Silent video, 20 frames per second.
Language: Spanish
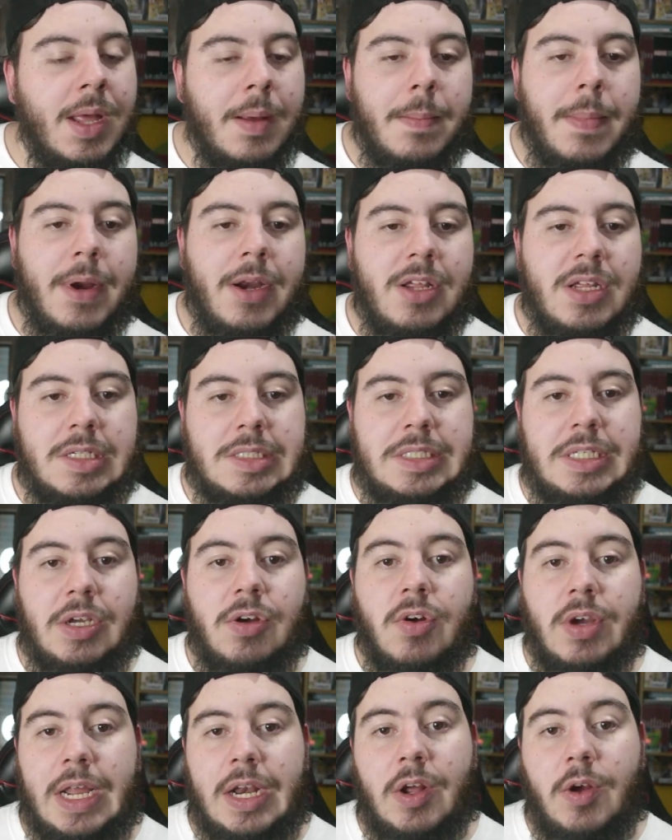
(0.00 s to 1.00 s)
Pero ya os
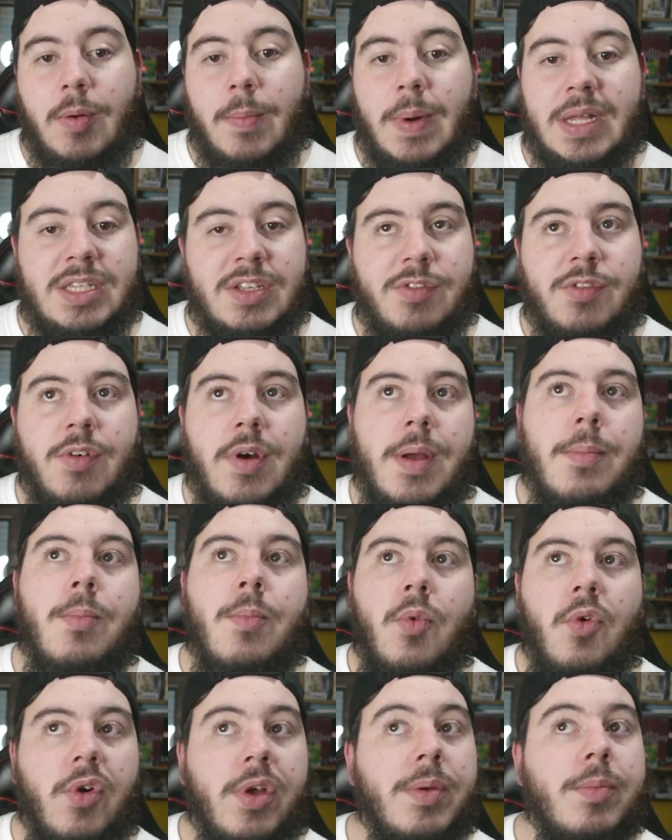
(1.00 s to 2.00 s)
digo que el combate fue
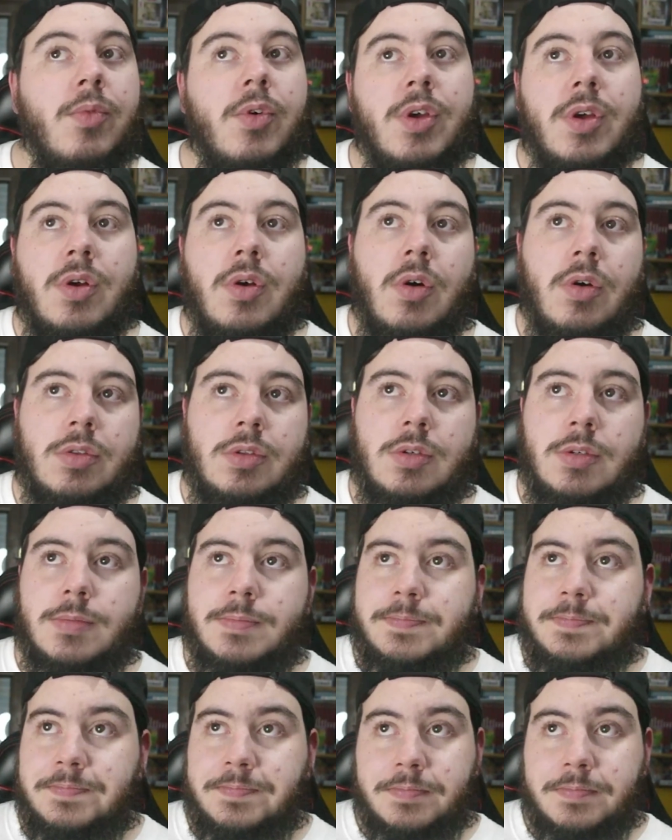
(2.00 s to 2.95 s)
muy, muy corto.